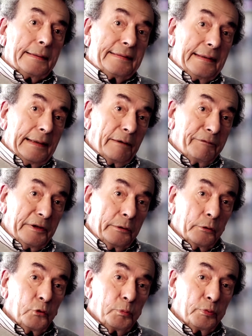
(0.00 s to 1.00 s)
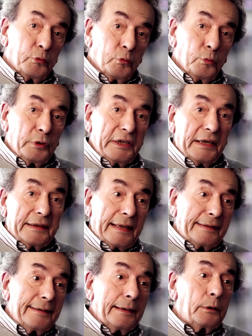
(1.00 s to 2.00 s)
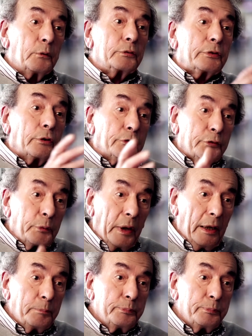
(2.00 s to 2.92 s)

C'est la figure de proue qui est assez consensuelle